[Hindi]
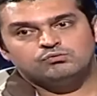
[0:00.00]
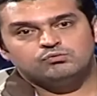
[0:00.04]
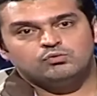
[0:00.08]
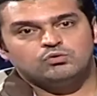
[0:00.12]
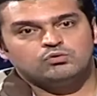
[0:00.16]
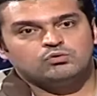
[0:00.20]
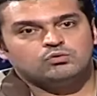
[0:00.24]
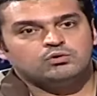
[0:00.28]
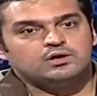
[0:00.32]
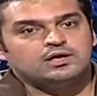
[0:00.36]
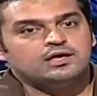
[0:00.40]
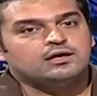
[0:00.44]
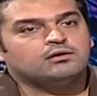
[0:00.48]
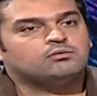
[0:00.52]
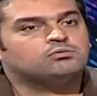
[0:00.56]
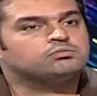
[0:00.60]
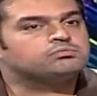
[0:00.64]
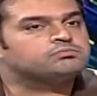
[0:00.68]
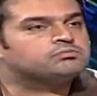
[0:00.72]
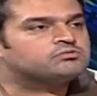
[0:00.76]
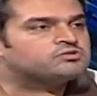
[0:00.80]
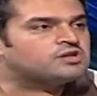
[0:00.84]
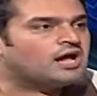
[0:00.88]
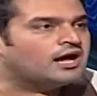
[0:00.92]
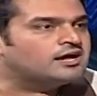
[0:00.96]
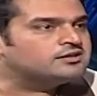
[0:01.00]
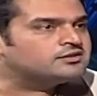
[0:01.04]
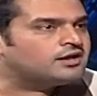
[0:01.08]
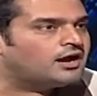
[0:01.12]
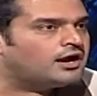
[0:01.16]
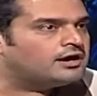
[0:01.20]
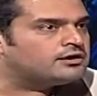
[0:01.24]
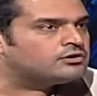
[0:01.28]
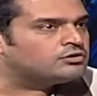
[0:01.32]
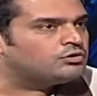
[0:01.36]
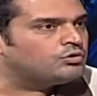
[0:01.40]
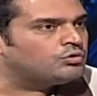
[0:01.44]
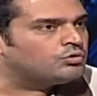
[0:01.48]
वो कोई सात
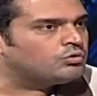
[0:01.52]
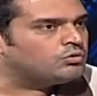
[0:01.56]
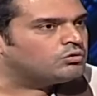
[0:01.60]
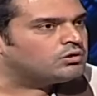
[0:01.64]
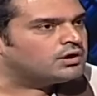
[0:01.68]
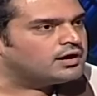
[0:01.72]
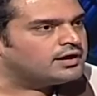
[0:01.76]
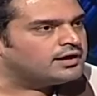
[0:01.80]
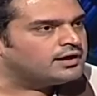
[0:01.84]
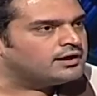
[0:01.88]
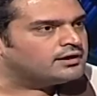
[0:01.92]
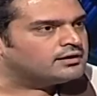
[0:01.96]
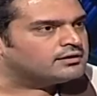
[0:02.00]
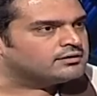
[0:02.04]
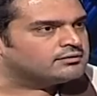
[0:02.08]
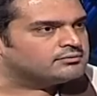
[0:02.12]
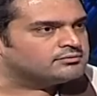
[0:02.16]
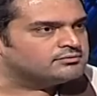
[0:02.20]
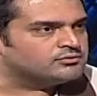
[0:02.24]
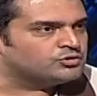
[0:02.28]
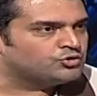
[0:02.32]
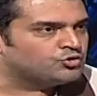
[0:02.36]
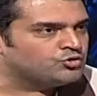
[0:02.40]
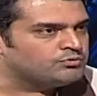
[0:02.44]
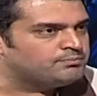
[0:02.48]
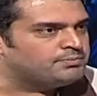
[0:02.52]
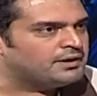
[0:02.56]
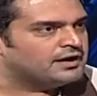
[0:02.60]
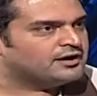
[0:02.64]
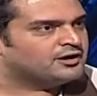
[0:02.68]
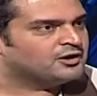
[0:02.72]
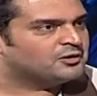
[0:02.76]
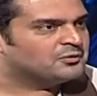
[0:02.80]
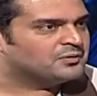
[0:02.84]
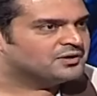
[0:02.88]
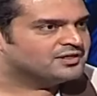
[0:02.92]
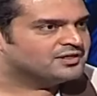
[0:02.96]
आठ लोगों का एक ग्रुप बैठा